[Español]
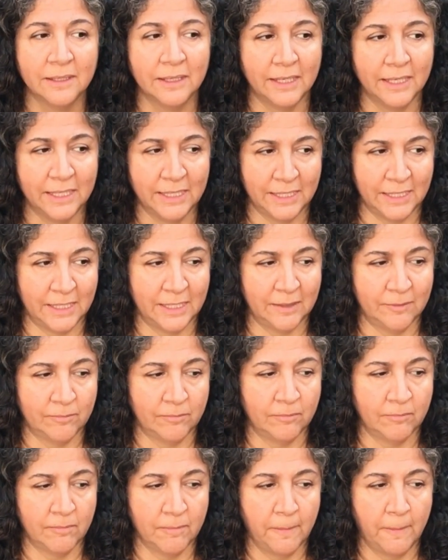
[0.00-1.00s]

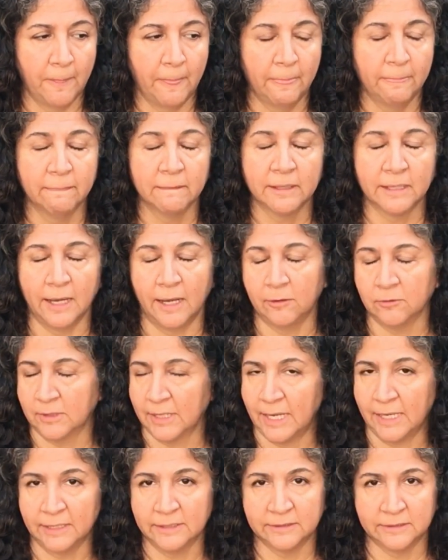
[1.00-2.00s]
em,
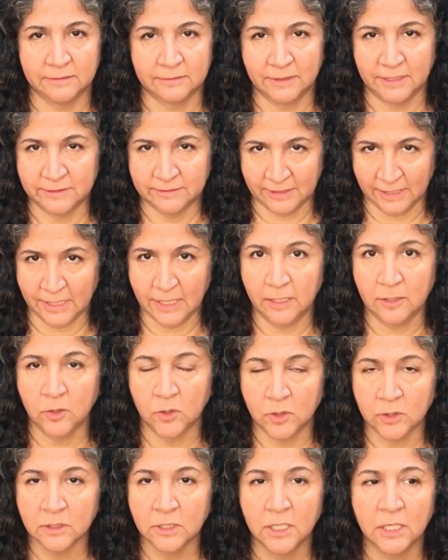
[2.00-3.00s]
aunque haga este
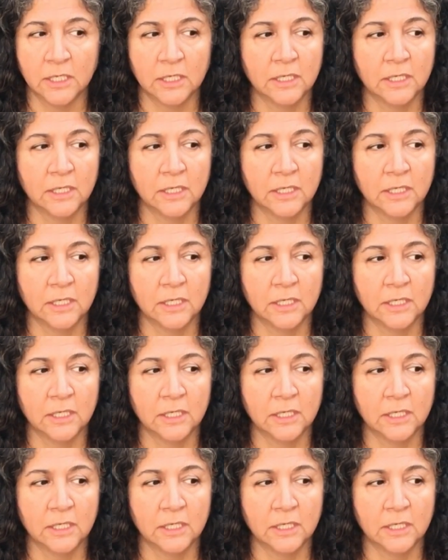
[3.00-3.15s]
calor,